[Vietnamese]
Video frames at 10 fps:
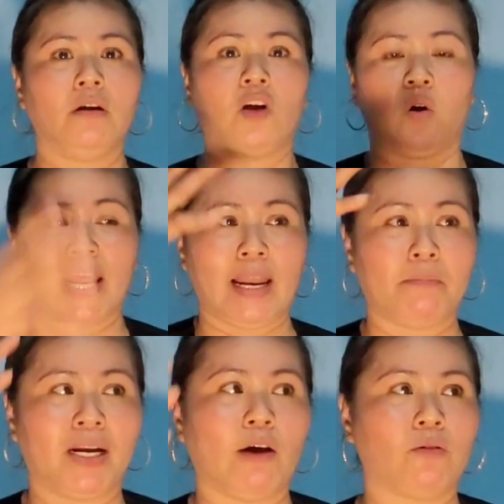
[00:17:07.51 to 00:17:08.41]
Còn này là
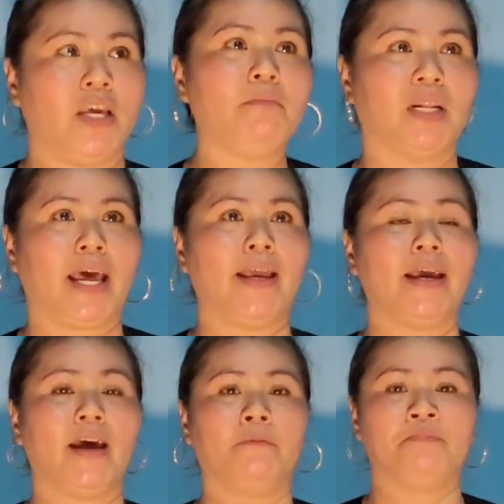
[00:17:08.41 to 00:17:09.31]
mình đầu tiên mình thấy
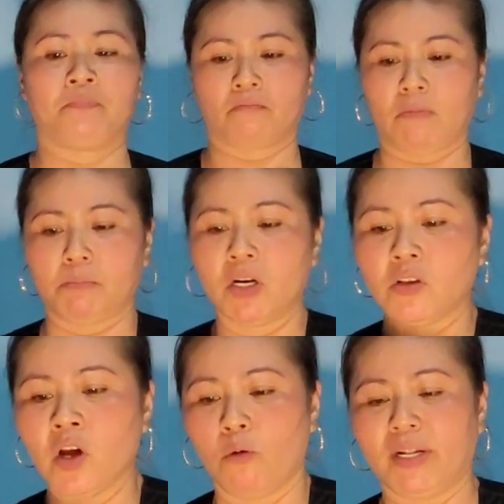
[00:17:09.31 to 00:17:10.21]
ha. Mình bước
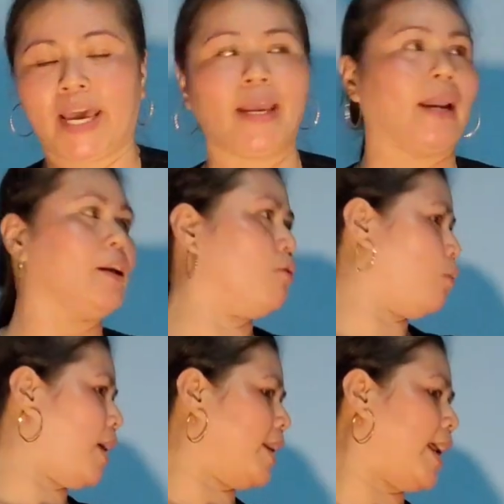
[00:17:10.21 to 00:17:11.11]
vô mình thấy ảnh,
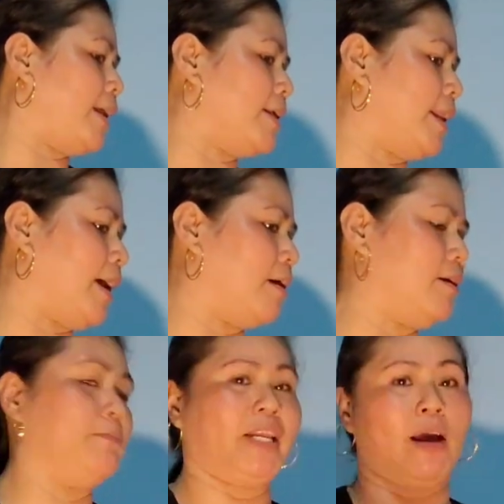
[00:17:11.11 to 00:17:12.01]
quay ra vậy nè,
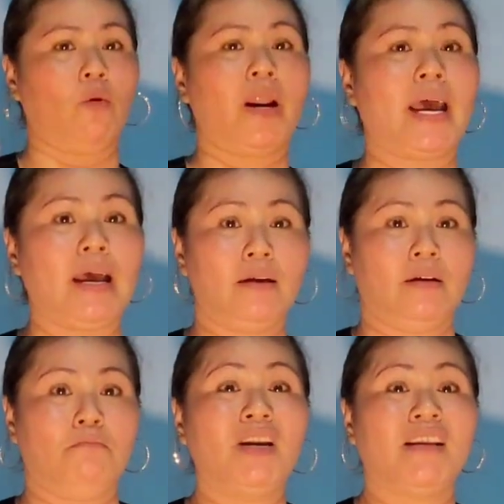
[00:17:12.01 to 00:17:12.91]
là mình dậu ra,
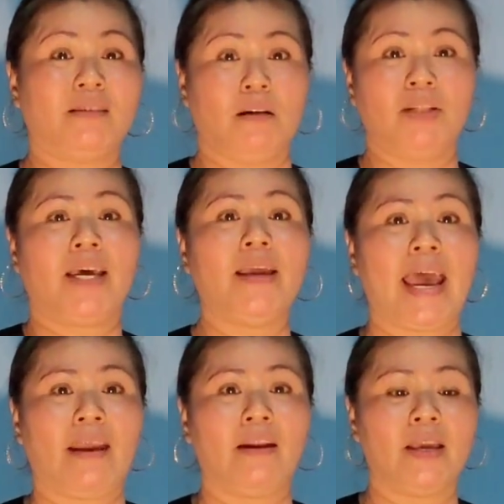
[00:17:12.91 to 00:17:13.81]
mình lịch sự mình thấy
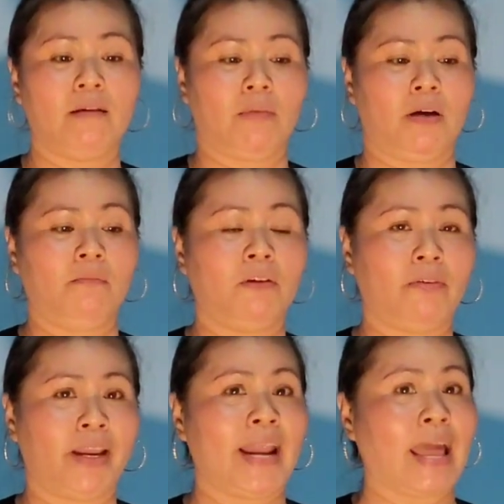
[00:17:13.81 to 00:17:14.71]
ai đi mà cái mình
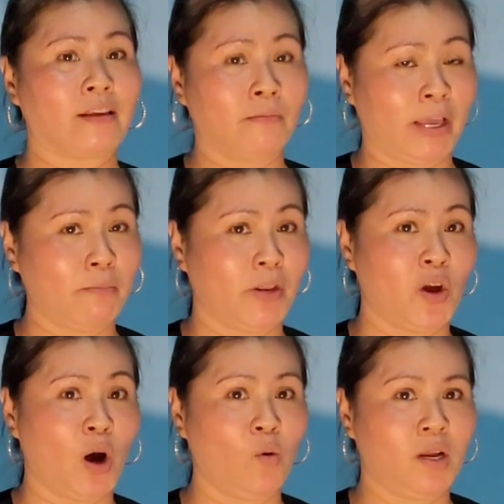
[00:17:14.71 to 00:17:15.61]
phải ra chứ không lẽ mình
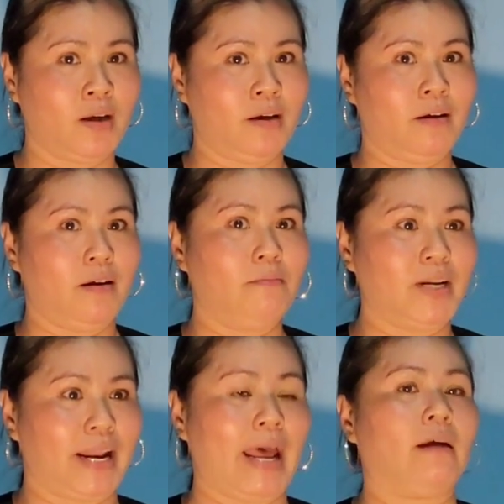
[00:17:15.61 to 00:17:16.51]
vô. Đó
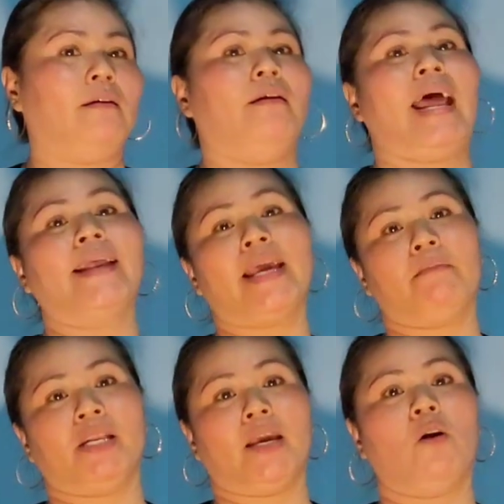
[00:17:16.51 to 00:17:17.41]
mình ra, đã vậy
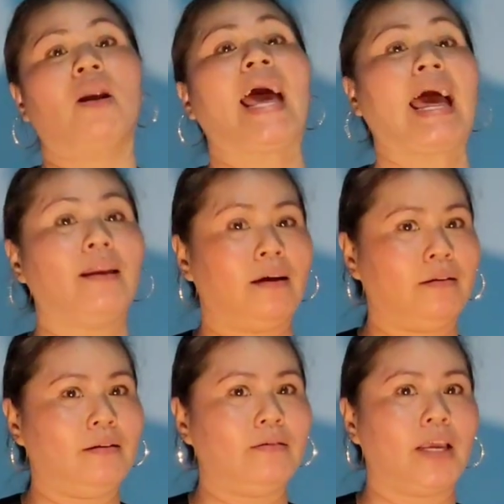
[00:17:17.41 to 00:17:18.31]
mà chị còn la
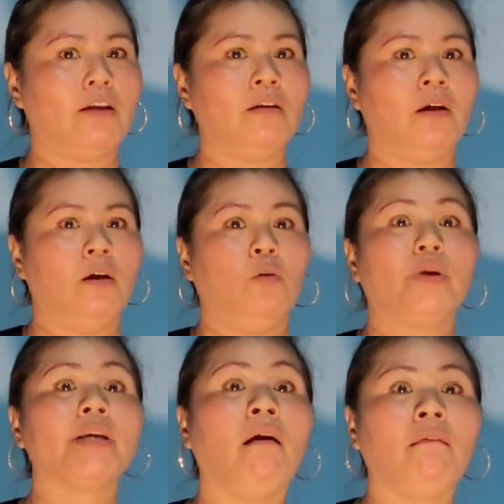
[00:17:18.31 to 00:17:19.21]
lên nữa, chị nói:
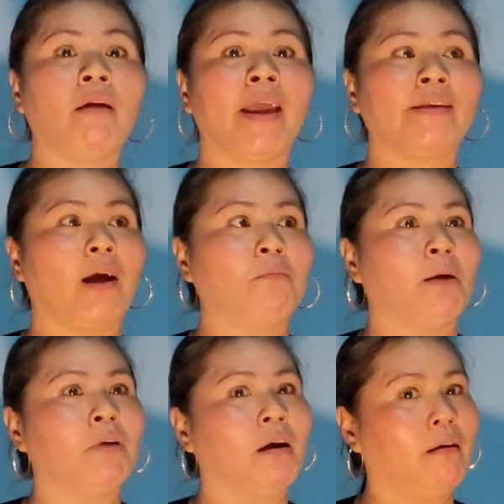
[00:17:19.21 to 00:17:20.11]
"Quỷ sứ, đi sao không
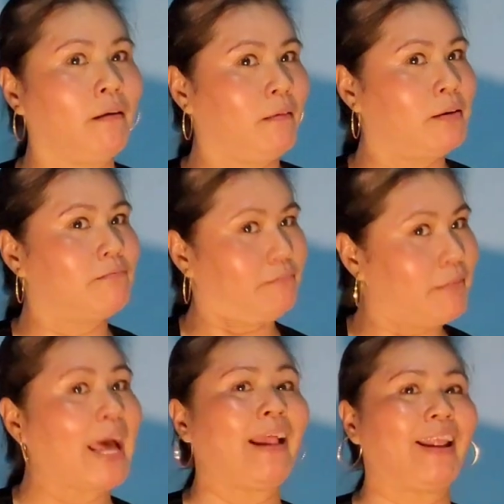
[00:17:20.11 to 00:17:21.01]
đóng cửa?"
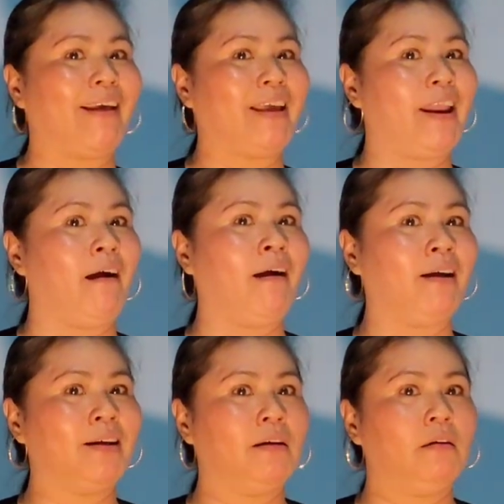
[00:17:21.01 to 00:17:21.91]
Hai ta vậy đó.
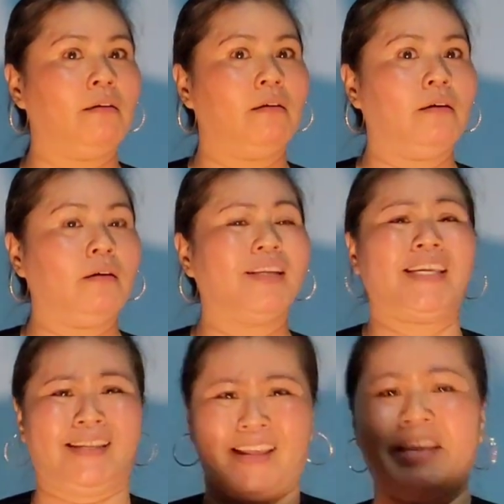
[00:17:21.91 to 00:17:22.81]

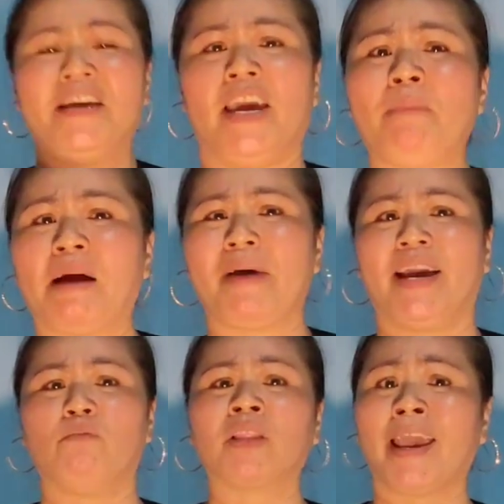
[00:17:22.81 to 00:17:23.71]
Thì chị nghĩ bạn
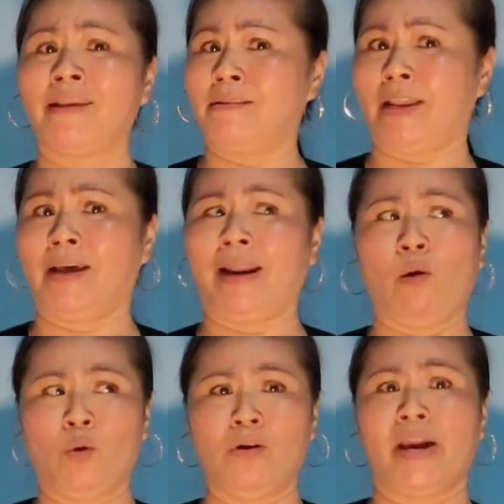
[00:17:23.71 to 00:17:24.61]
bè công ty chứ chị
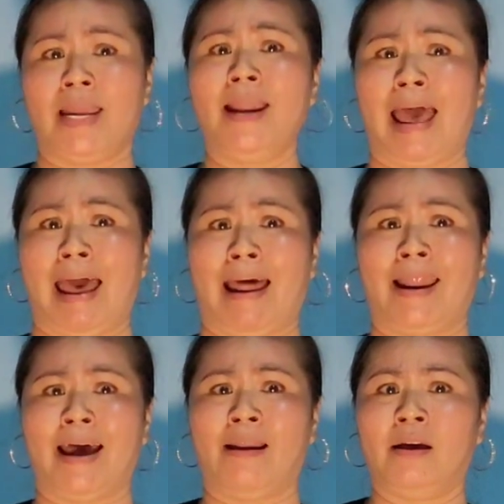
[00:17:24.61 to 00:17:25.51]
đâu có nghĩ là
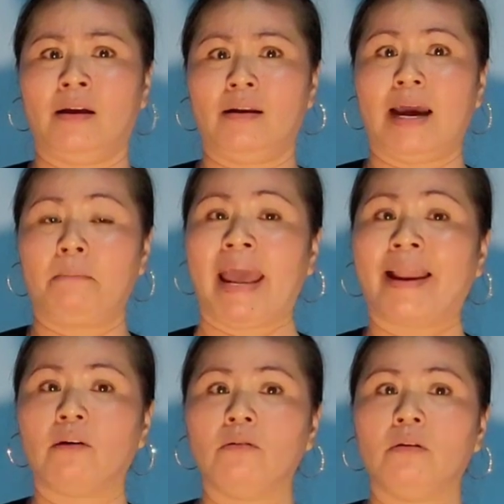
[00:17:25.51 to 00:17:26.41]
ma
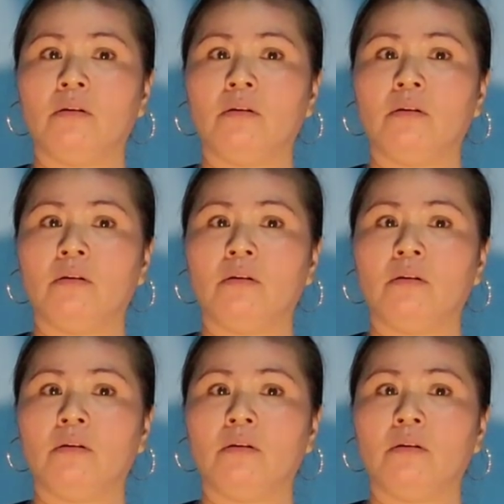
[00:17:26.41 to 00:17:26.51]
đâu.